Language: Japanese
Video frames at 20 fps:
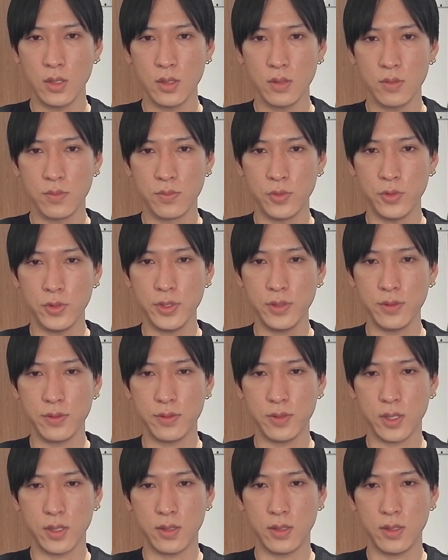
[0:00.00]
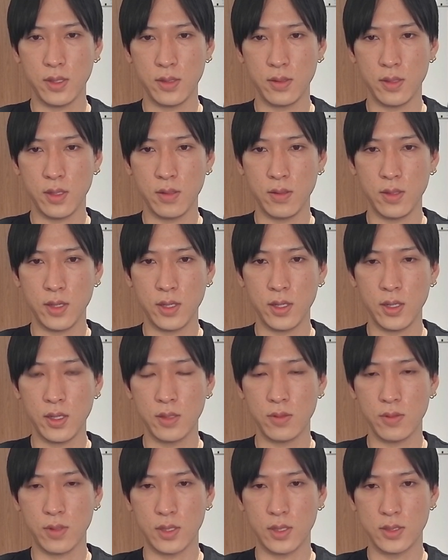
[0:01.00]
ボーイングとかデデルタエアライン
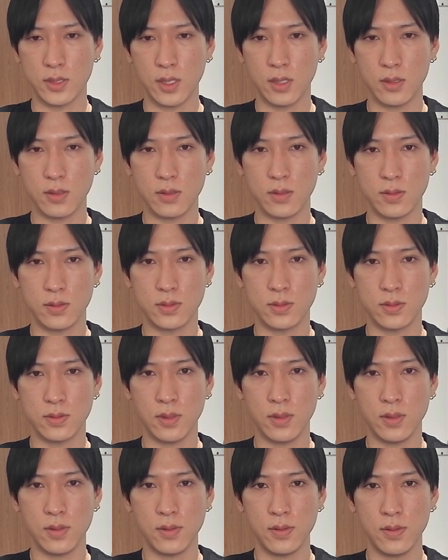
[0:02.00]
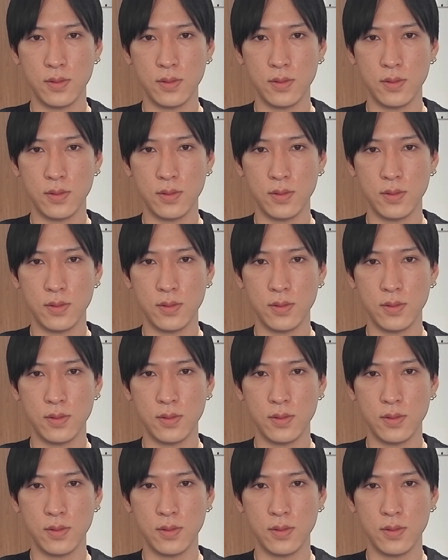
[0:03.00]
とかは下がってるんですよね。